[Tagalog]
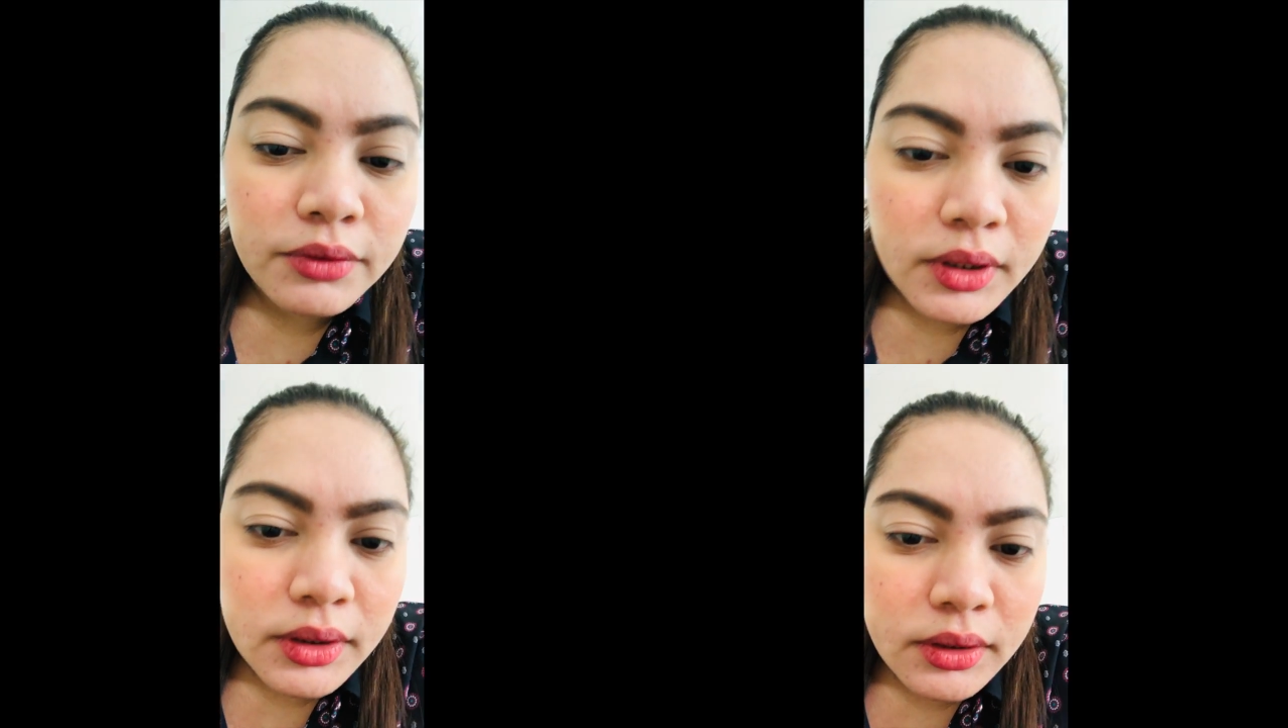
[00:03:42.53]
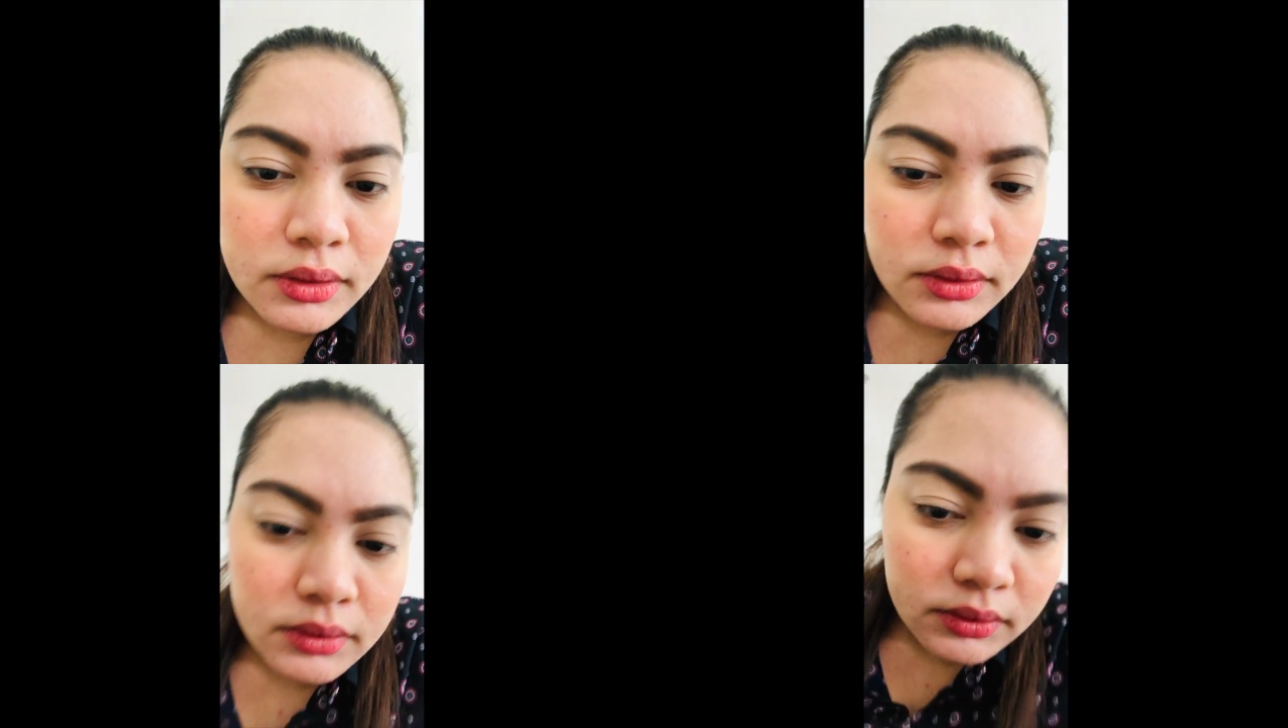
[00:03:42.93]

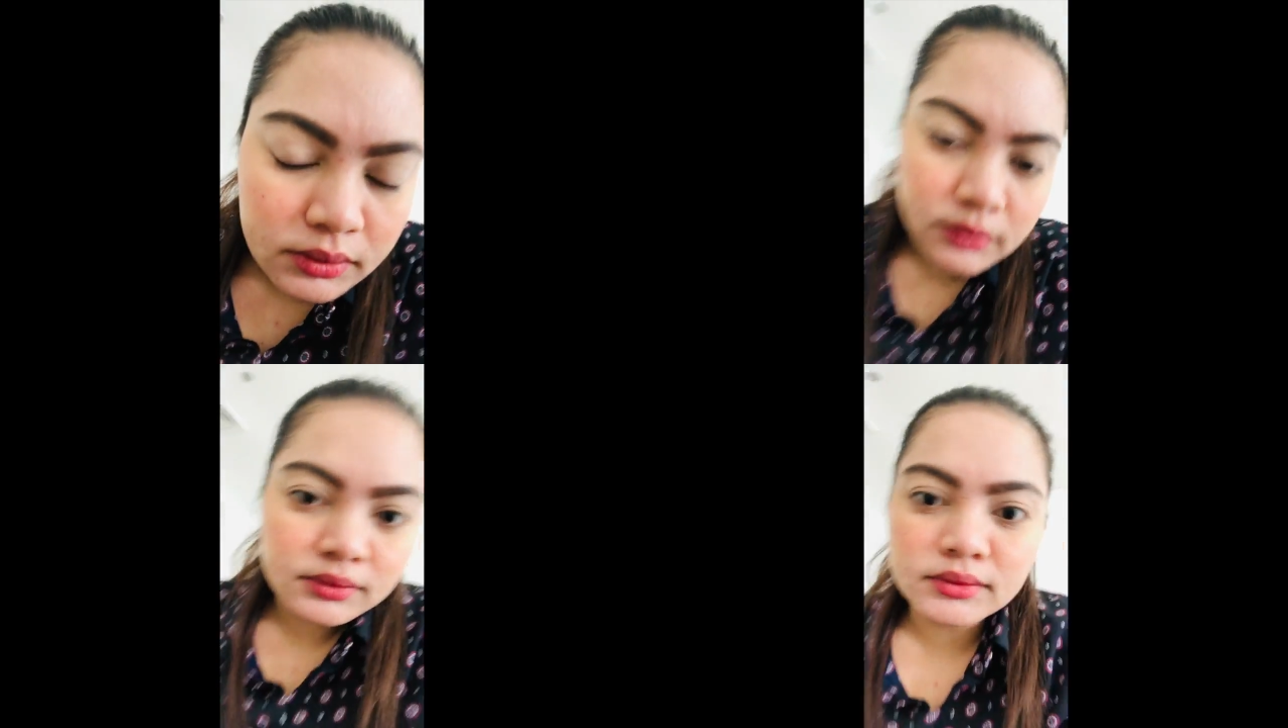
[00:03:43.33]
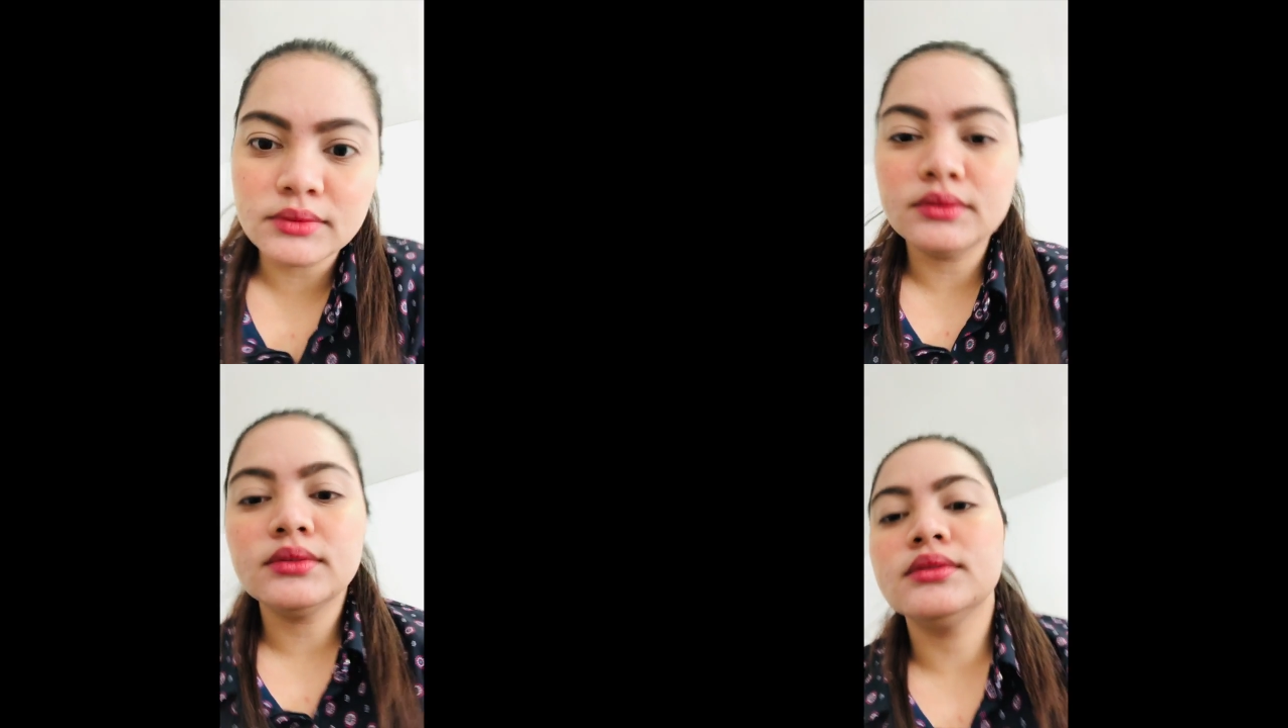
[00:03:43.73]
final
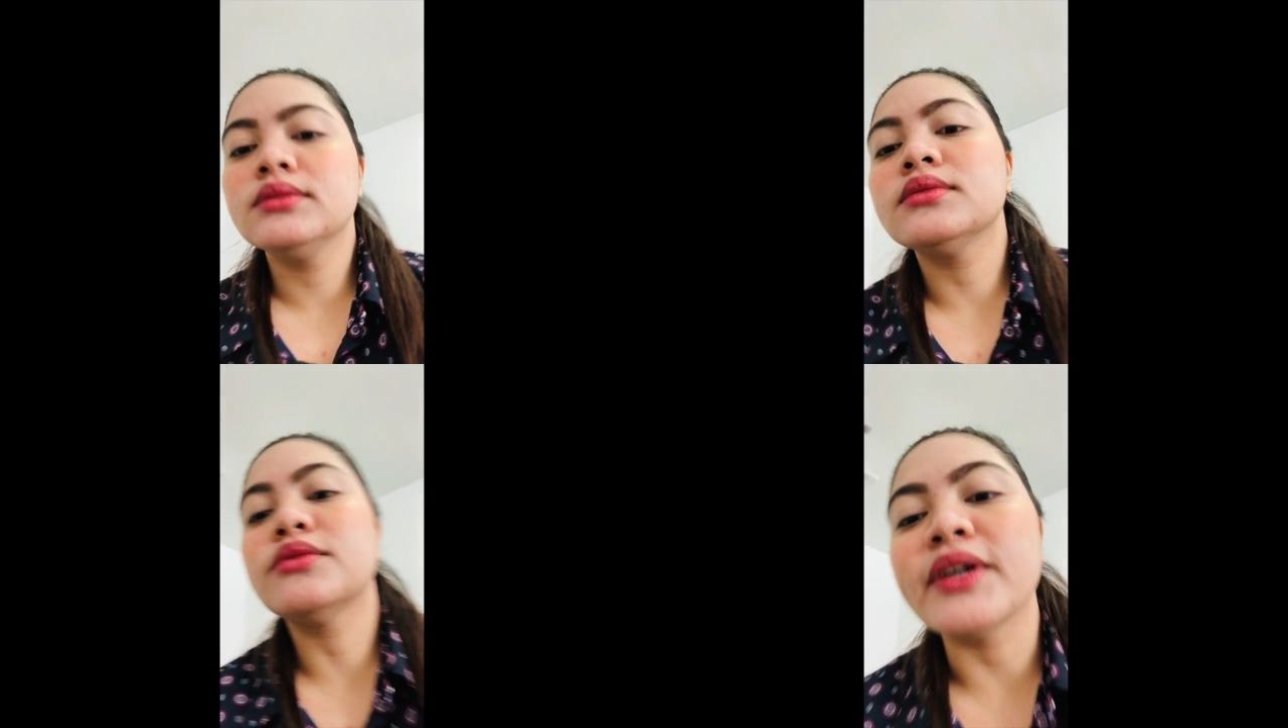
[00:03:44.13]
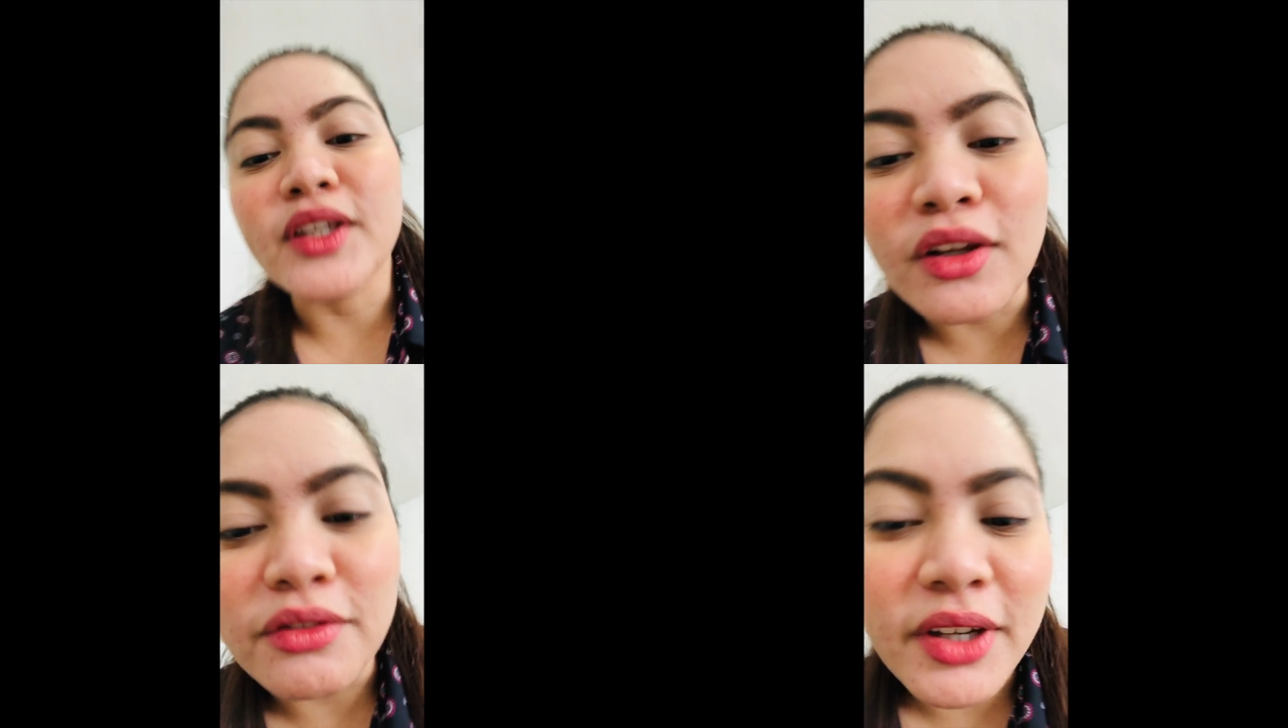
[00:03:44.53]

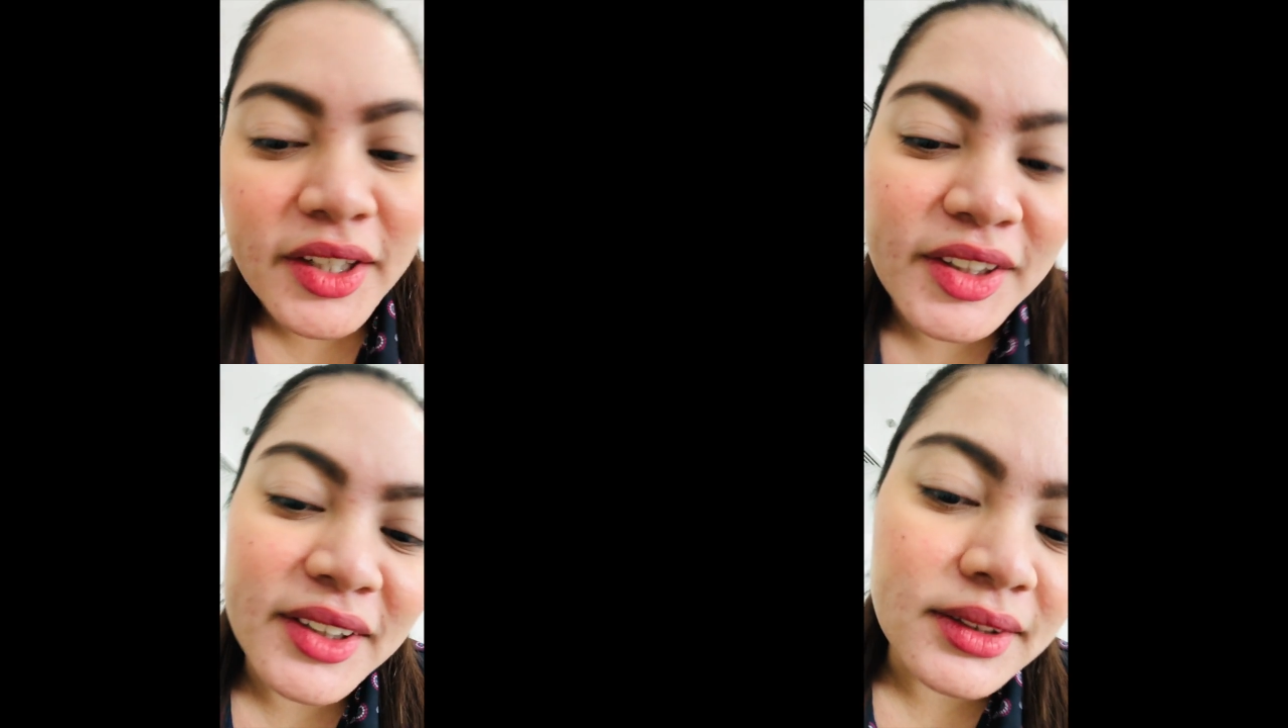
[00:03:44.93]
final final